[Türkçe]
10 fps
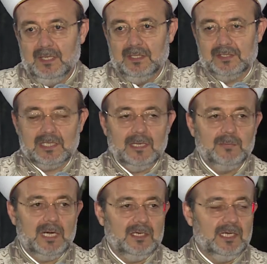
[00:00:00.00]
İslam
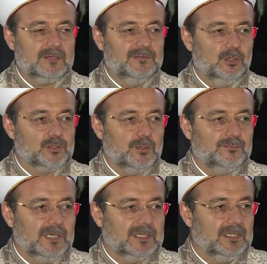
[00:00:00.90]
ahlak
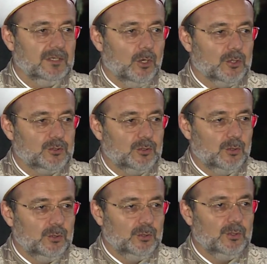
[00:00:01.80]
filozofları
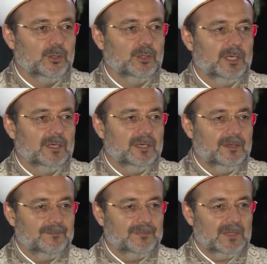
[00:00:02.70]
özgürlüğü,
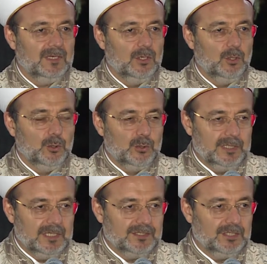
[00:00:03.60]

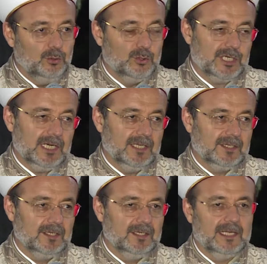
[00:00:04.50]
hürriyeti üçe
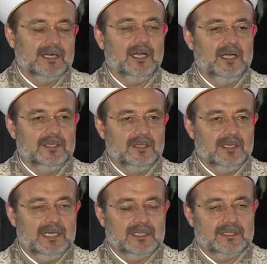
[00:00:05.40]
ayırırlar.
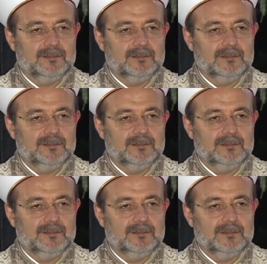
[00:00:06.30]
ayırırlar.